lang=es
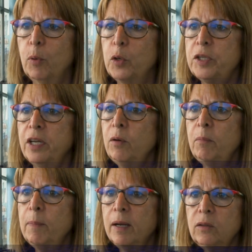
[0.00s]
pues tiene un
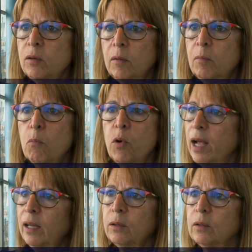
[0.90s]
impacto
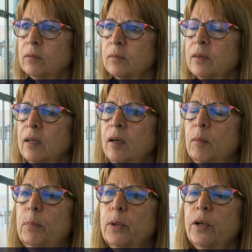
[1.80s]
muy alto,
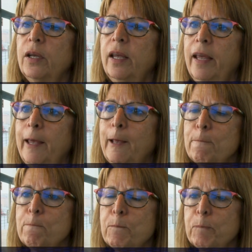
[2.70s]
porque
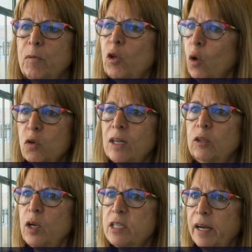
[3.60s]
mm, todos los
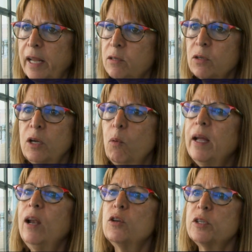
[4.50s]
factores de riesgos, igual
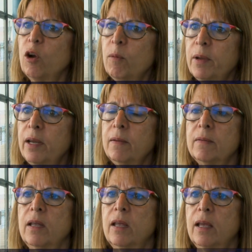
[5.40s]
que los del hombre,
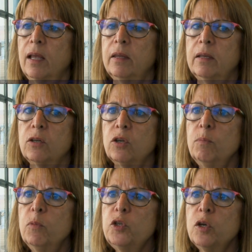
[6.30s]

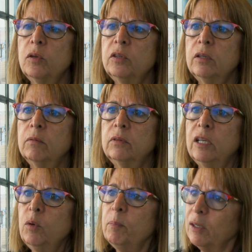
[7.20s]
son mucho,
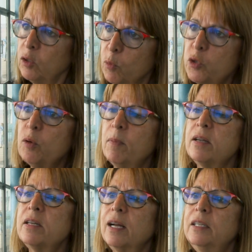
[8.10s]
tienen un impacto mucho
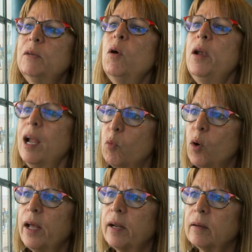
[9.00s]
más negativo en la
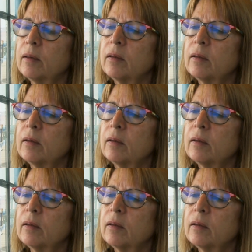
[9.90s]
mujer.